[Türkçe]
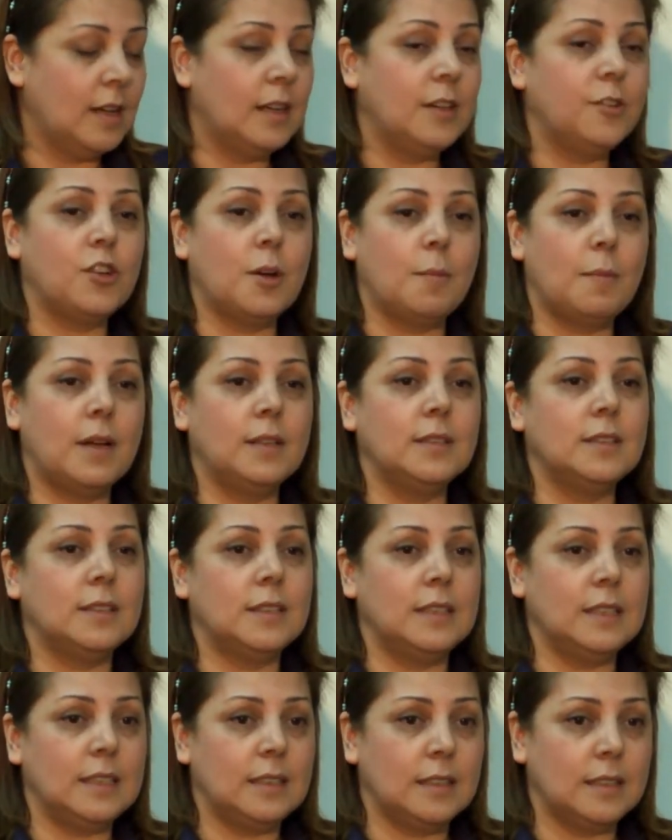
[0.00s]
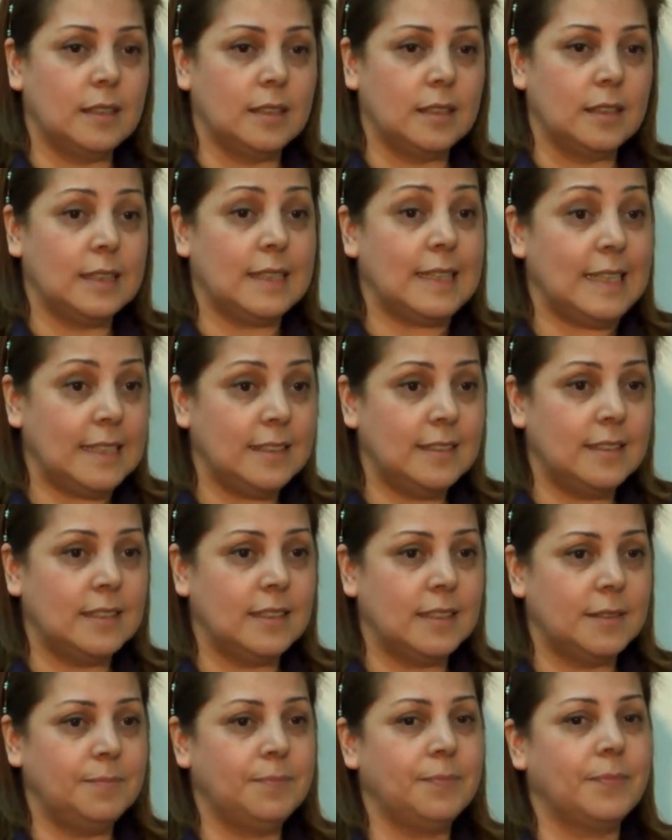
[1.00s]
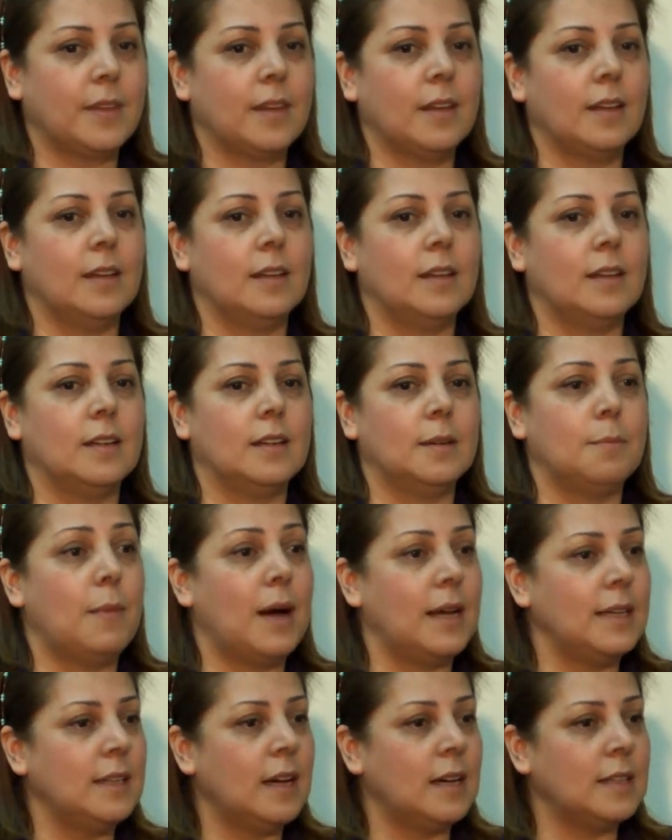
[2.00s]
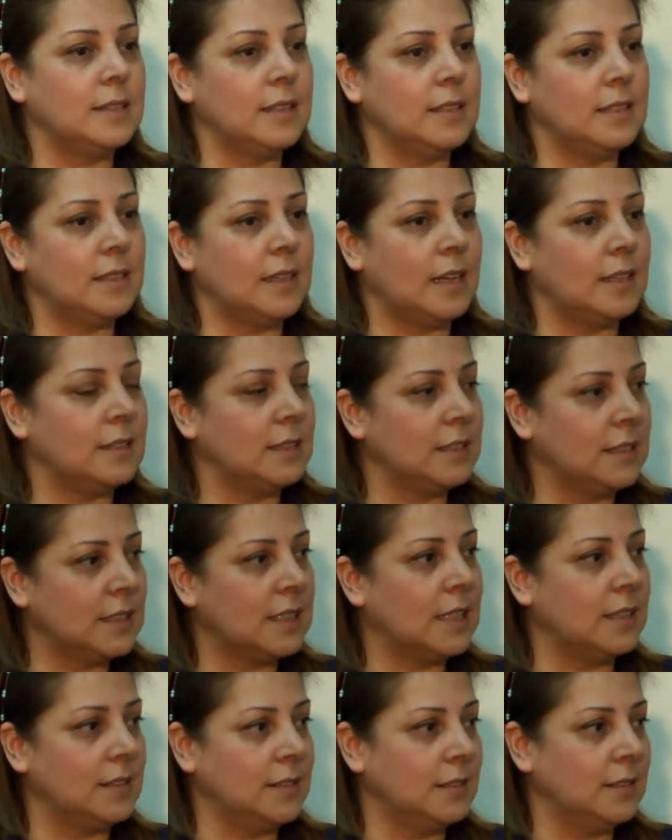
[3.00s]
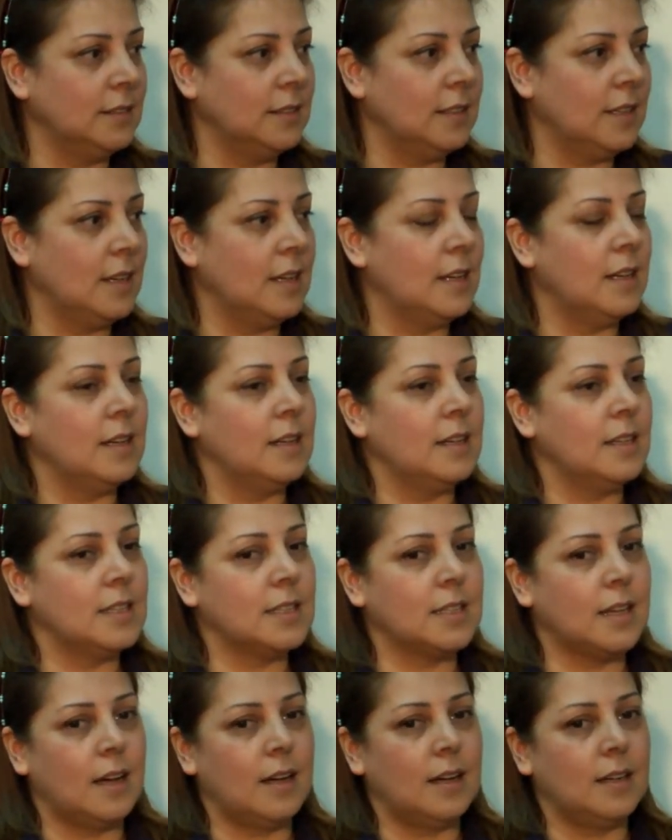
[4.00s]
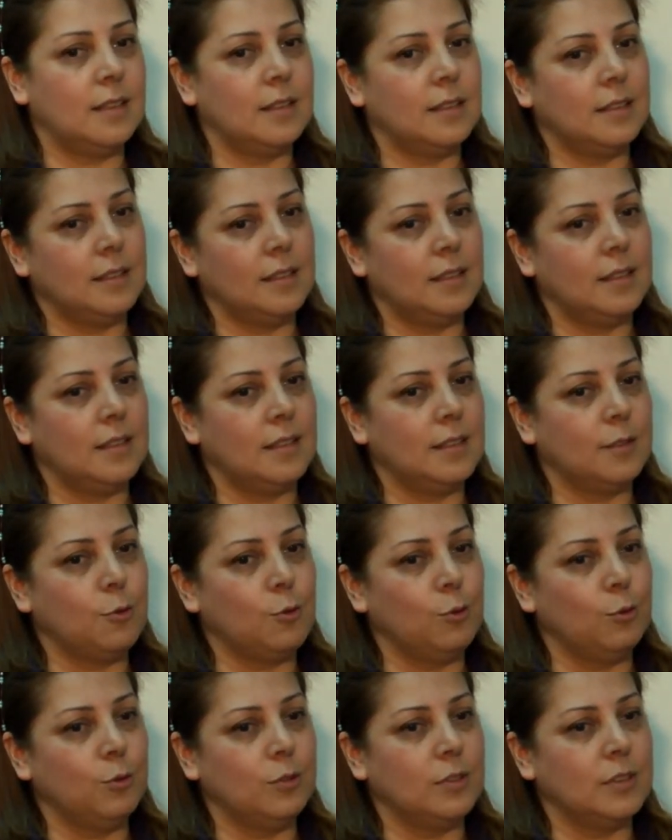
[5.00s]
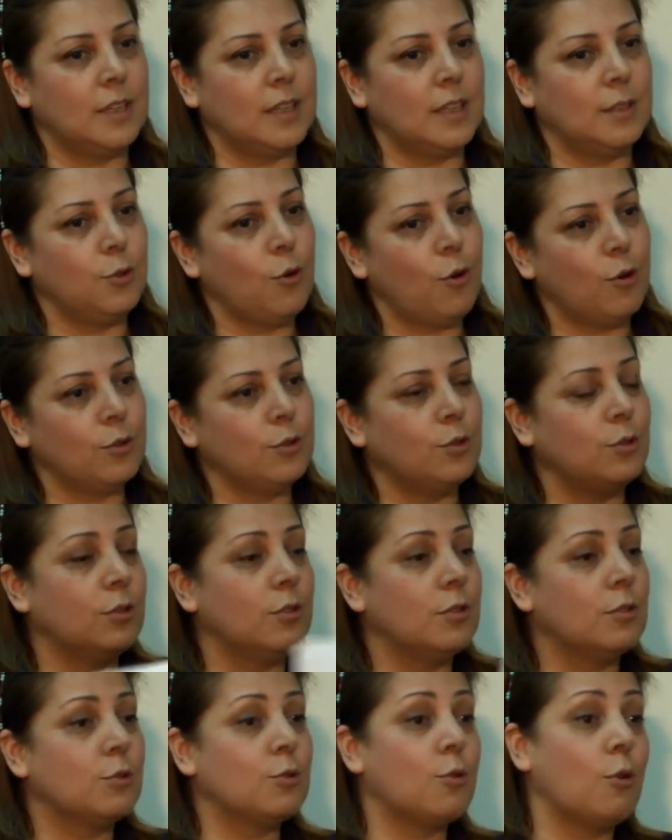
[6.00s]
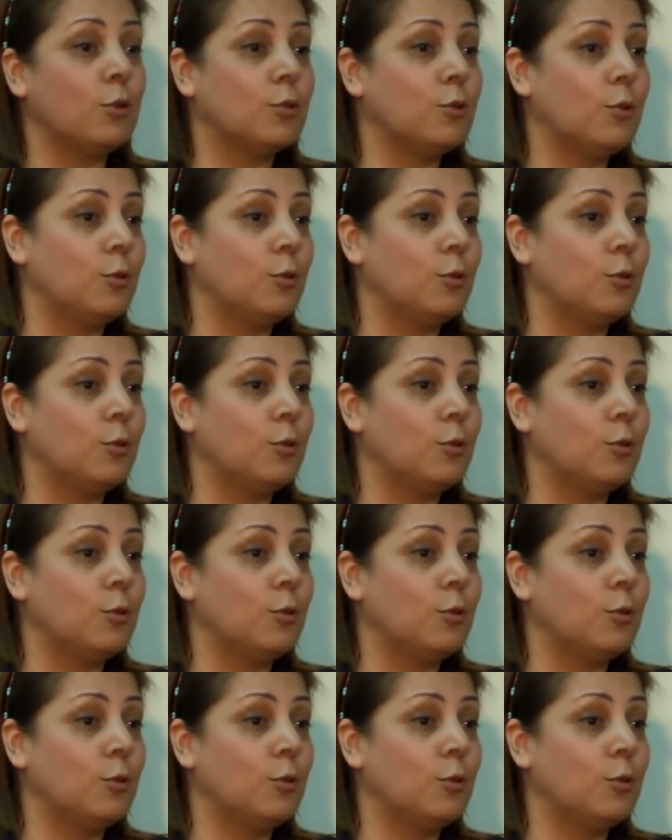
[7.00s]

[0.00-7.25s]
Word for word: şamanların e, giydiği e, manyak denilen hırkanın sağ e, kolunda 4, sol